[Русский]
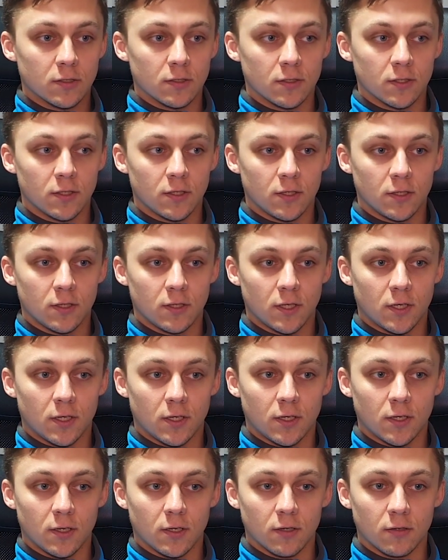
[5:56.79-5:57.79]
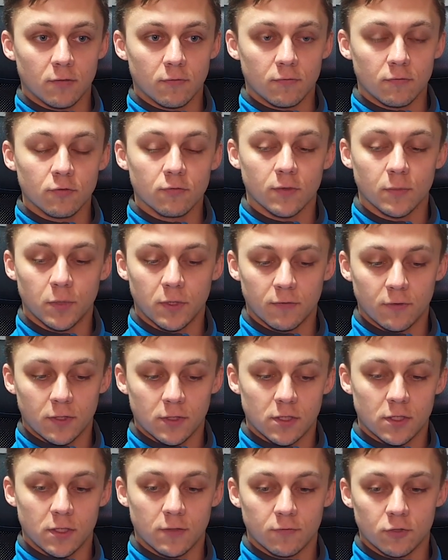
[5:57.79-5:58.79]
это, ну, во-первых,
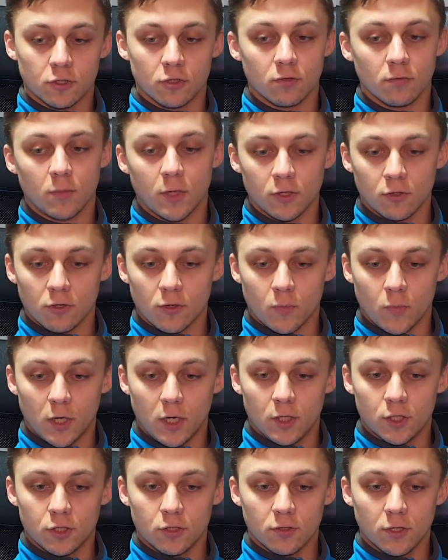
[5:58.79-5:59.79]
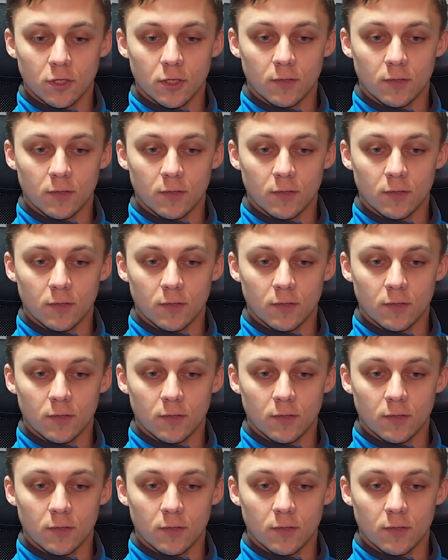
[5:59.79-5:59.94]
из-за того, что мотор большой,